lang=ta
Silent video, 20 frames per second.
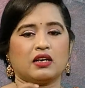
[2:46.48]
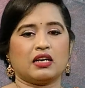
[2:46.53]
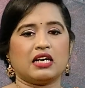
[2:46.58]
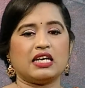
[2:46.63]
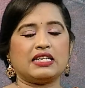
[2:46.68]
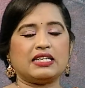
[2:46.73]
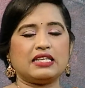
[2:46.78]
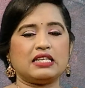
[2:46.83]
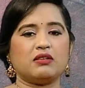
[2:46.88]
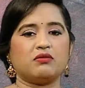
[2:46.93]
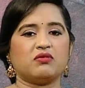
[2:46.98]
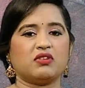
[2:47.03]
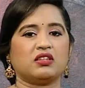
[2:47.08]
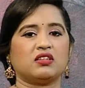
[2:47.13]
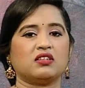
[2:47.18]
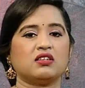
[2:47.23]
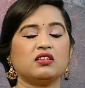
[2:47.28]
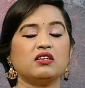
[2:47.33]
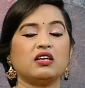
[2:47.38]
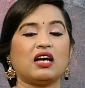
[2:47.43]
கிட்னி
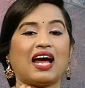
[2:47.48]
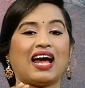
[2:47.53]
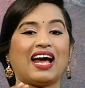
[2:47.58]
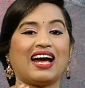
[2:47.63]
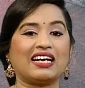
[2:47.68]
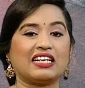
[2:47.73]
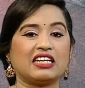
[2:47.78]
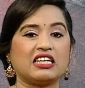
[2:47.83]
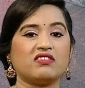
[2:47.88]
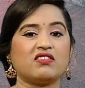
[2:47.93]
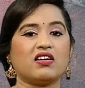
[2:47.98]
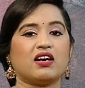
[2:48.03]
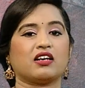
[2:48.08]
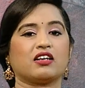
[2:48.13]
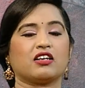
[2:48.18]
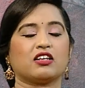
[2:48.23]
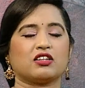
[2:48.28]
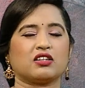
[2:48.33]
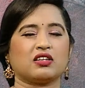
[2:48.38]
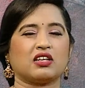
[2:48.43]
வந்து ஆக்டிவாக
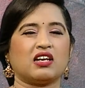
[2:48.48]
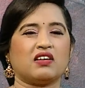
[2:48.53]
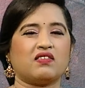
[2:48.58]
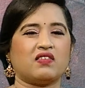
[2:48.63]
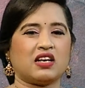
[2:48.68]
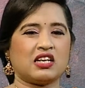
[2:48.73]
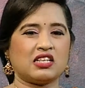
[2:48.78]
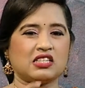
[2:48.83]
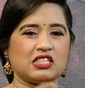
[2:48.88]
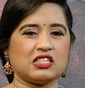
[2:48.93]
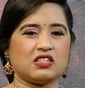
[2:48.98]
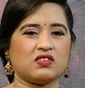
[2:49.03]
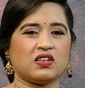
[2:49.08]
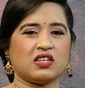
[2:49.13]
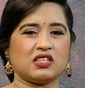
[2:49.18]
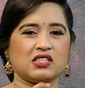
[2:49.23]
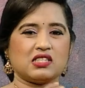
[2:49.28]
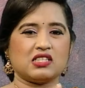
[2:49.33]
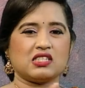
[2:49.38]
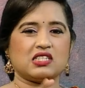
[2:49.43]
இருக்கிறதுக்கு ஏன்னா வேலை செஞ்சு
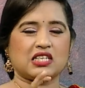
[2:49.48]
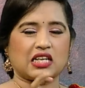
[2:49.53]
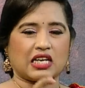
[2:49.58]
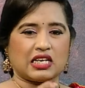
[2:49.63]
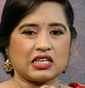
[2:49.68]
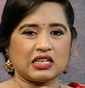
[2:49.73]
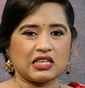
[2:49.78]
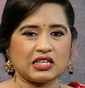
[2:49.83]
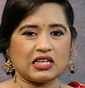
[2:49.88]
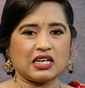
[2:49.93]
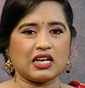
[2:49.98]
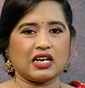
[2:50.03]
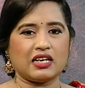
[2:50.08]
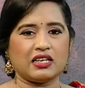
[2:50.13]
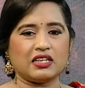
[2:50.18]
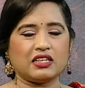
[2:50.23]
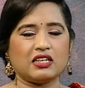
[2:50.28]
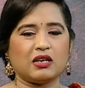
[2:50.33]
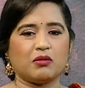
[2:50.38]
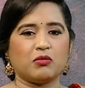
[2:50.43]
வேலை செஞ்சு டயர்டாக
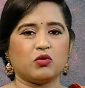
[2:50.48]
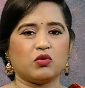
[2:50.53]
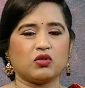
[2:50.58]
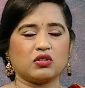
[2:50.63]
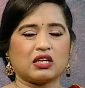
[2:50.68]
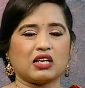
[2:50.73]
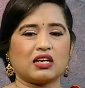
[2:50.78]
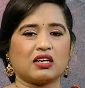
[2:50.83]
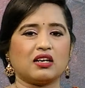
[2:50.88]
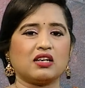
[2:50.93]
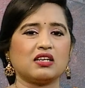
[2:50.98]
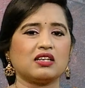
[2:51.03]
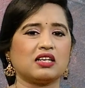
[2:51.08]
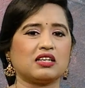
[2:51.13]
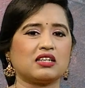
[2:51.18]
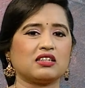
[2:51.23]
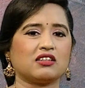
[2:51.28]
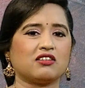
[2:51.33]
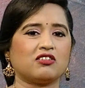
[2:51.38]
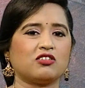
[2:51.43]
ஆகிட்டு நம்ம ஒரு
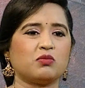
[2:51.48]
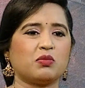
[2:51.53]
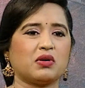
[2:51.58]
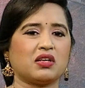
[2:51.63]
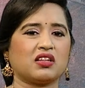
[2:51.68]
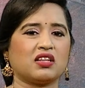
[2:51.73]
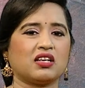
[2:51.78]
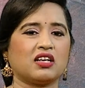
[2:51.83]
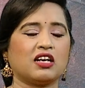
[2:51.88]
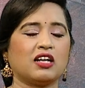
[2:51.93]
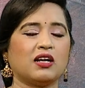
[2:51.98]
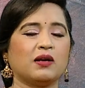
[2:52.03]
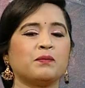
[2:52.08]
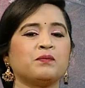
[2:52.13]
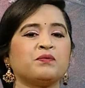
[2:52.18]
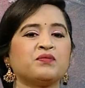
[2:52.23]
காலகட்டத்தில் வந்து பார்த்திங்கன்னா